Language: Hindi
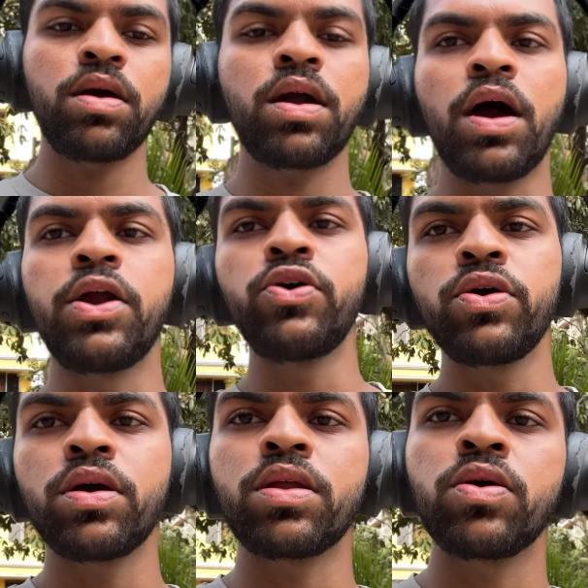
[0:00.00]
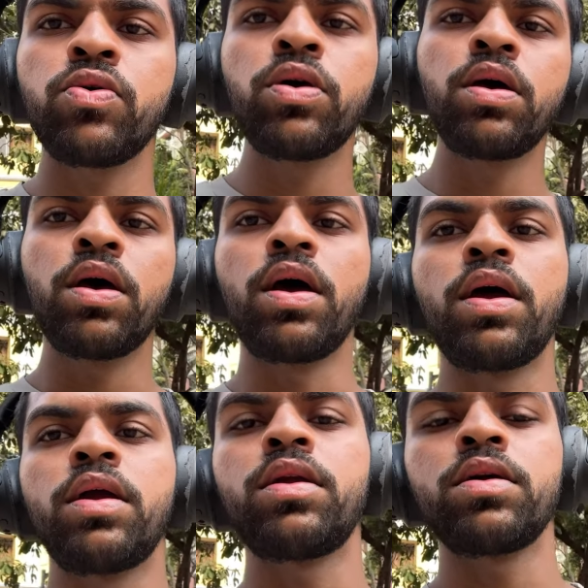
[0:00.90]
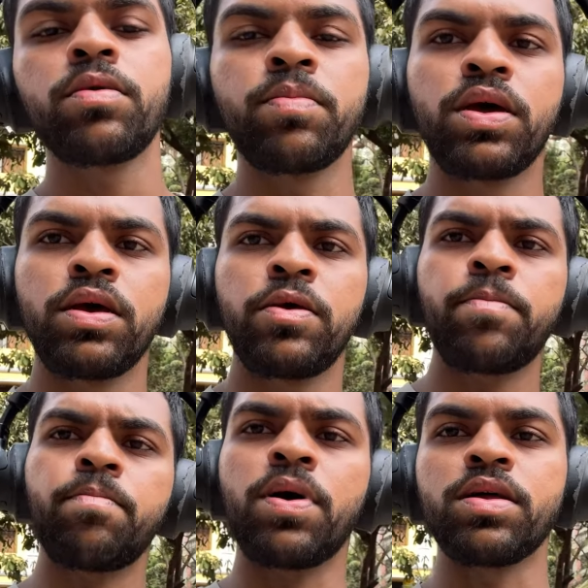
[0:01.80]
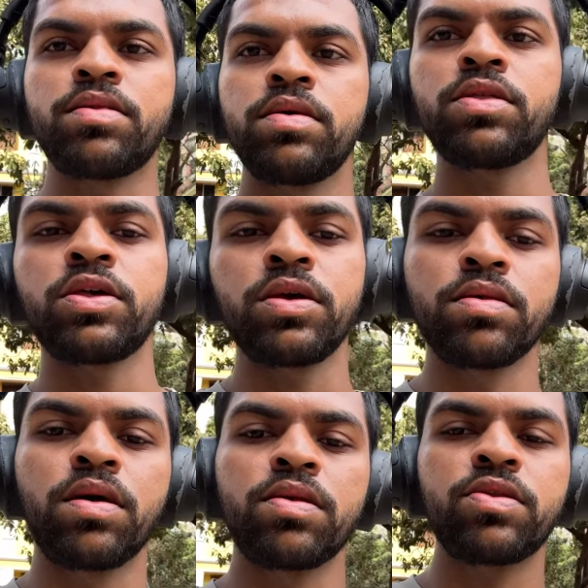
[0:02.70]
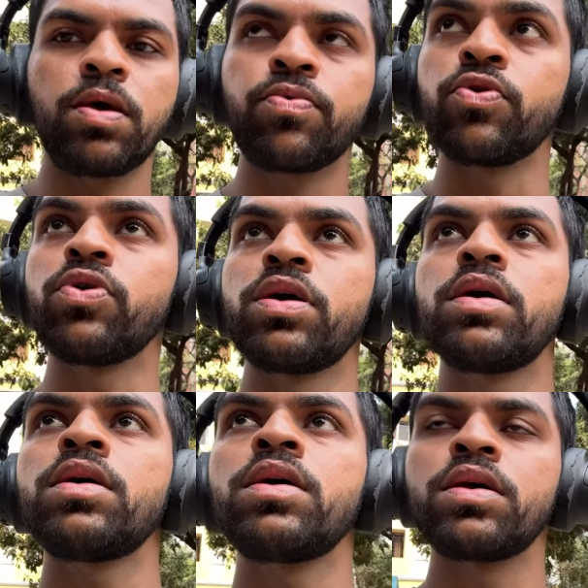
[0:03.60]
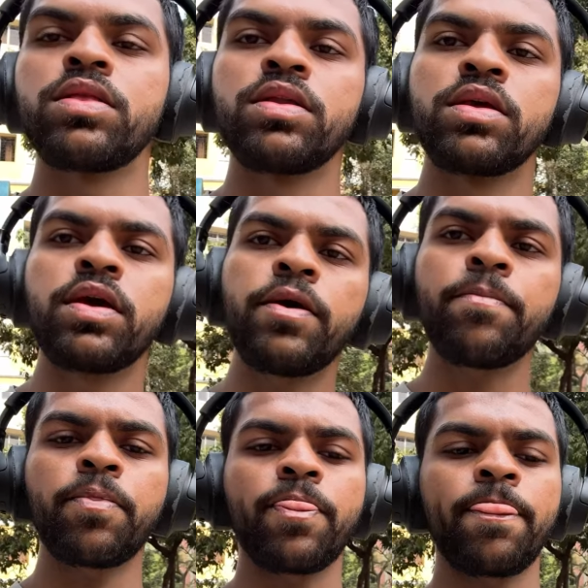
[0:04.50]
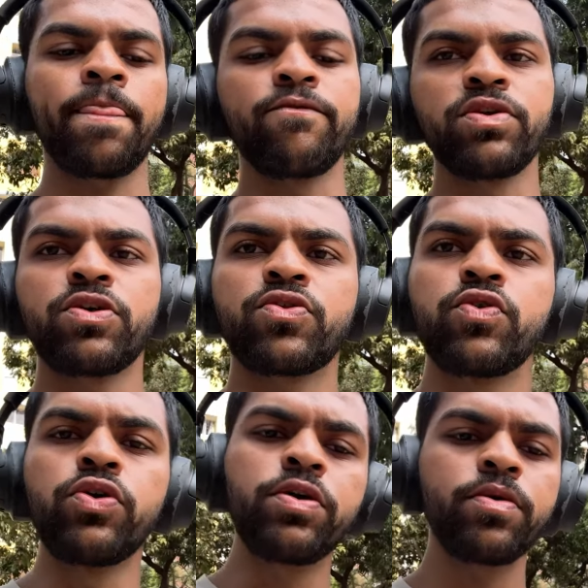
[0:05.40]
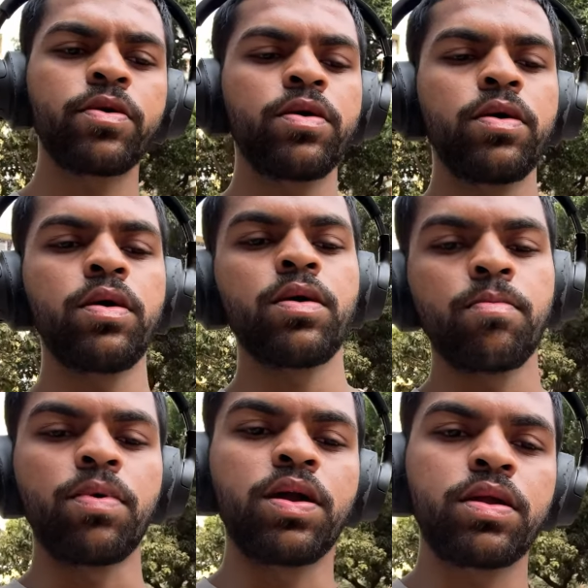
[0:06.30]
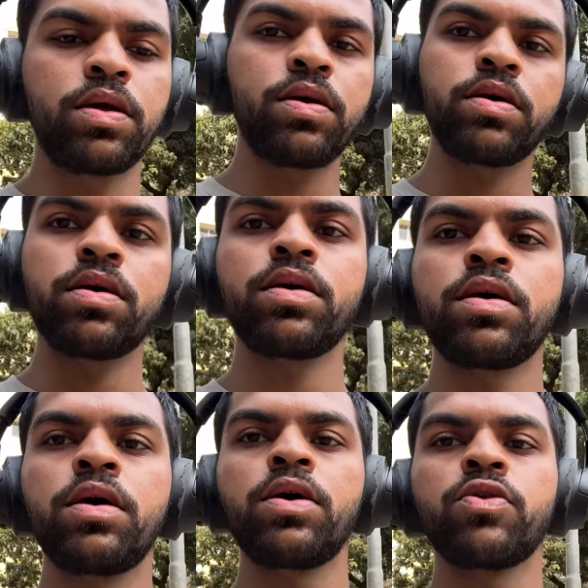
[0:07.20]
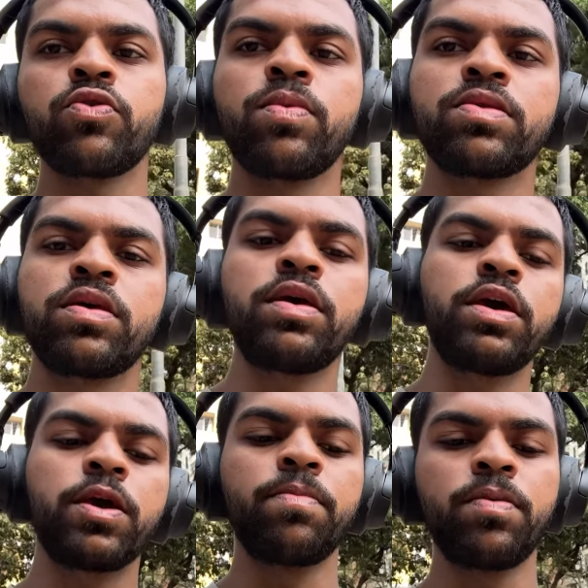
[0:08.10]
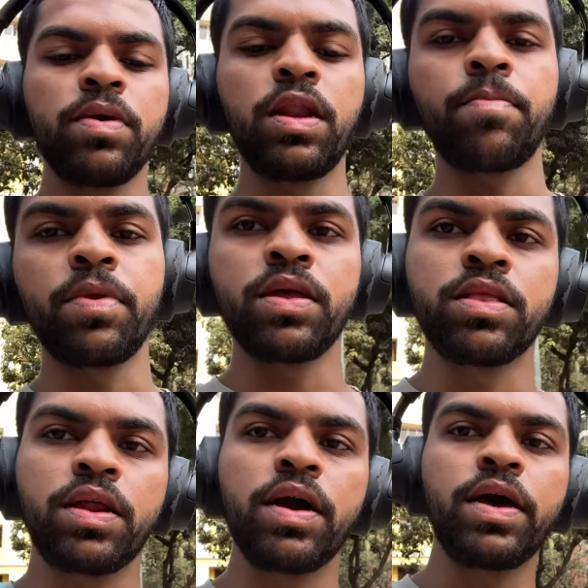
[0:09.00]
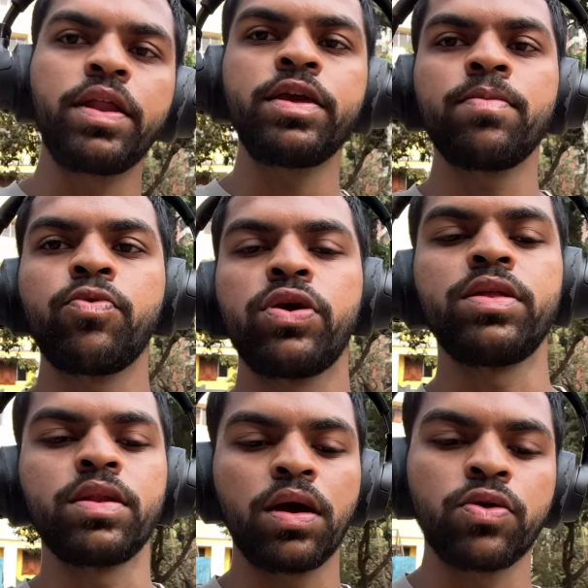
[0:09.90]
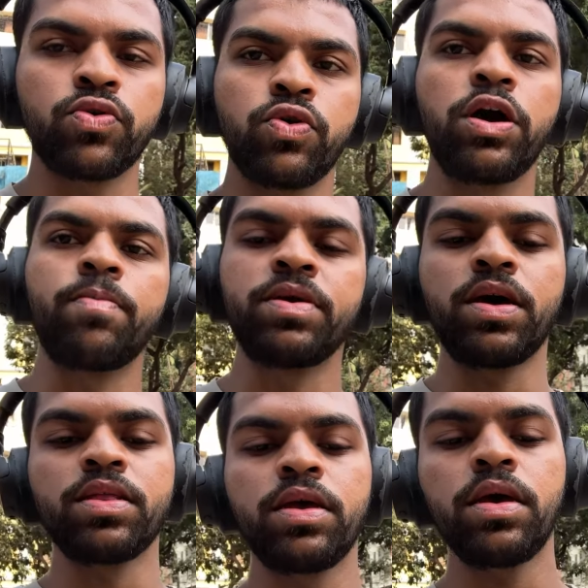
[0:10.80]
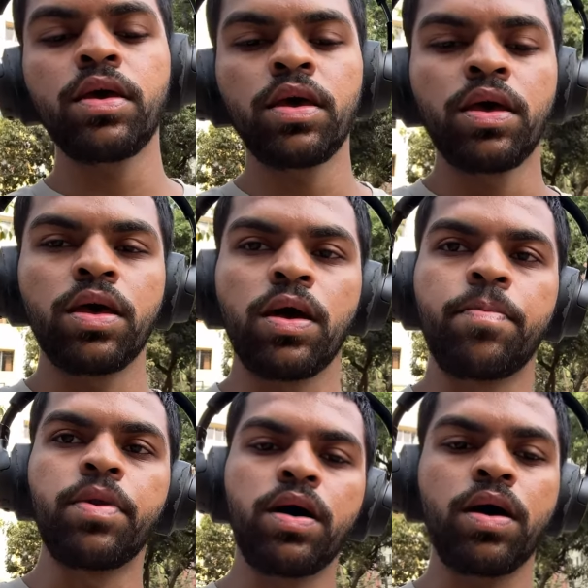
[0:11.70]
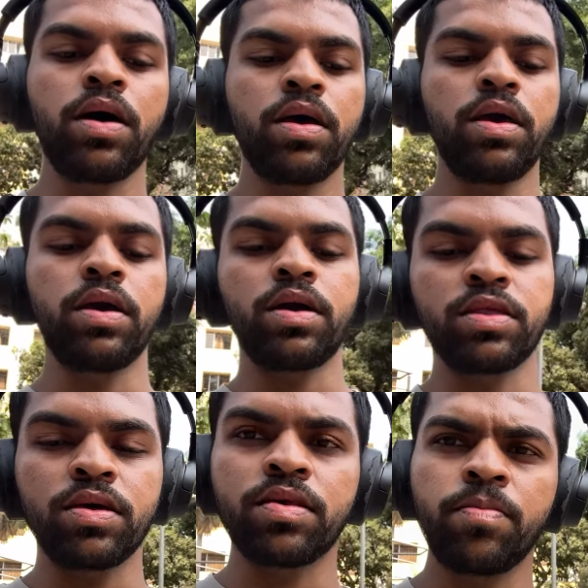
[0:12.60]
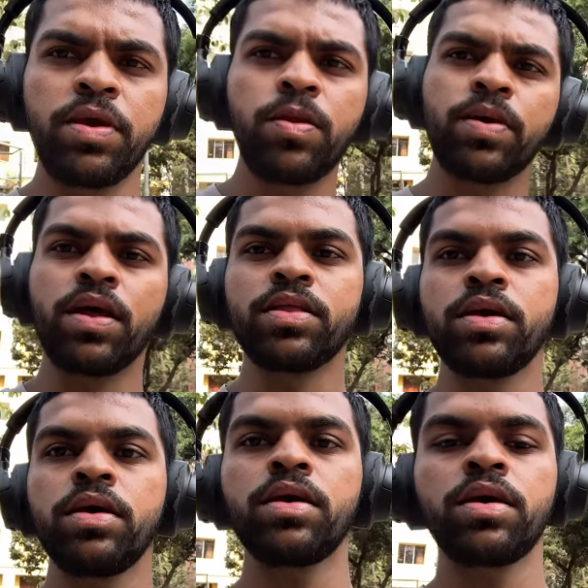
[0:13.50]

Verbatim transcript: कार्डियो ही कर रहा हूँ एंड मेरे पाँच से छः हज़ार स्टेप्स हो गए दिन के विच इज़ गुड बट सुबह से एक भी मील अपने अंदर गया नहीं है पूरे दिन का सो घर पे जाते अपना एक अच्छा सा मील बनाते